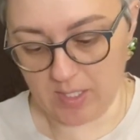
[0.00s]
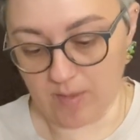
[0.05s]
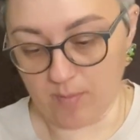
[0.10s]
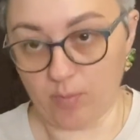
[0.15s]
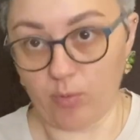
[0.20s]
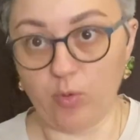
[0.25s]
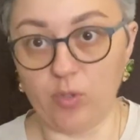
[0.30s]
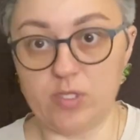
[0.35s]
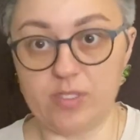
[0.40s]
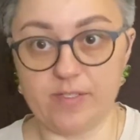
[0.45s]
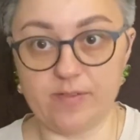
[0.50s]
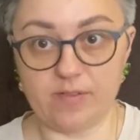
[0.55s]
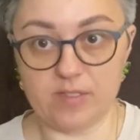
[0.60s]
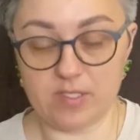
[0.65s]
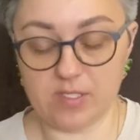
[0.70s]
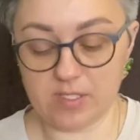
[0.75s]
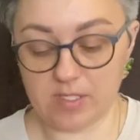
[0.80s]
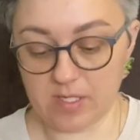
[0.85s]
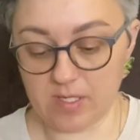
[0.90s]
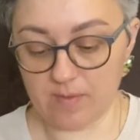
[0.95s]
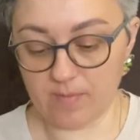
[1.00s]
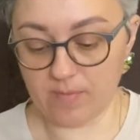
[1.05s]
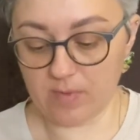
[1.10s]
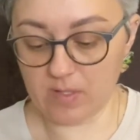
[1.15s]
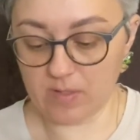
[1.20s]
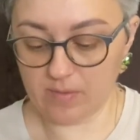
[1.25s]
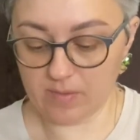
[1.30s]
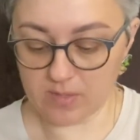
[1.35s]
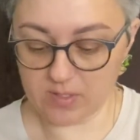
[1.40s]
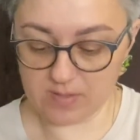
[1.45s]
пользоваться им,
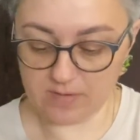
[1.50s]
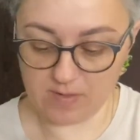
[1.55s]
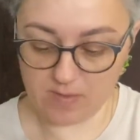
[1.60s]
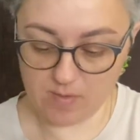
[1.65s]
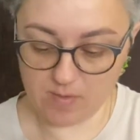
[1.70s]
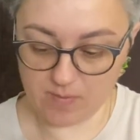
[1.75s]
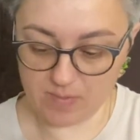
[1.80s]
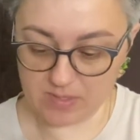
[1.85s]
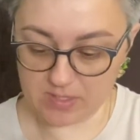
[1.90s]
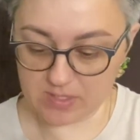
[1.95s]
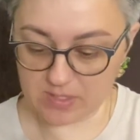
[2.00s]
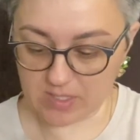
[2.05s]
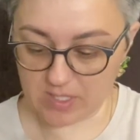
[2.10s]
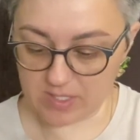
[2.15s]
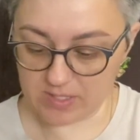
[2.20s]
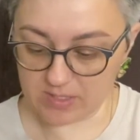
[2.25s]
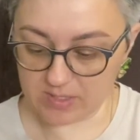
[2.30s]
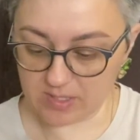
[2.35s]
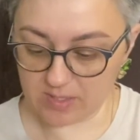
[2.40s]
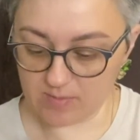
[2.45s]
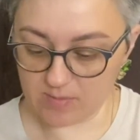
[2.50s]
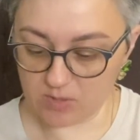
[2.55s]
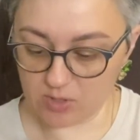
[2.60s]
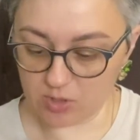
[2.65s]
своими подсказками,